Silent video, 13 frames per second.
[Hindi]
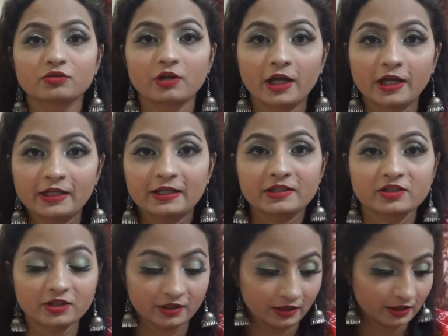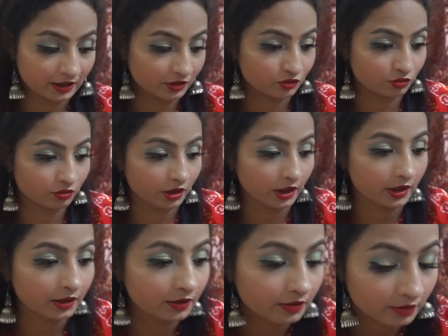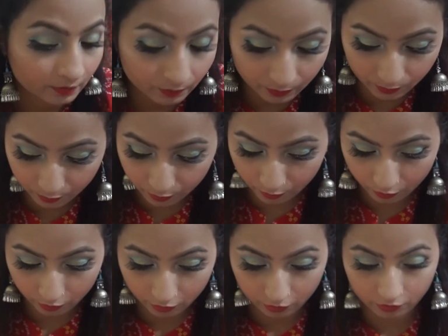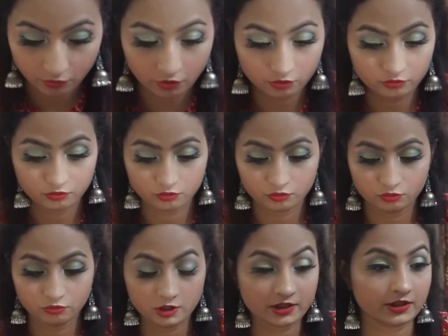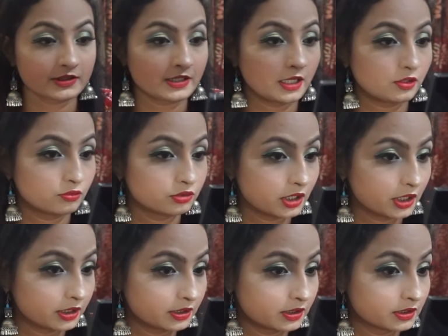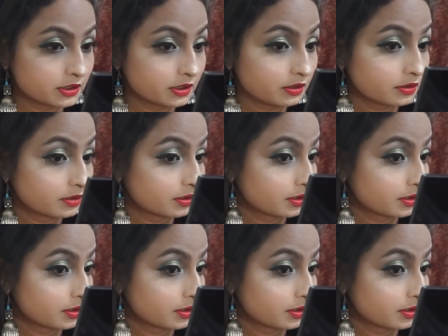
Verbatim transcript: जो आईलैश है लग चुका है वो और उसको थोड़ा सा सेट हो जाने दीजिए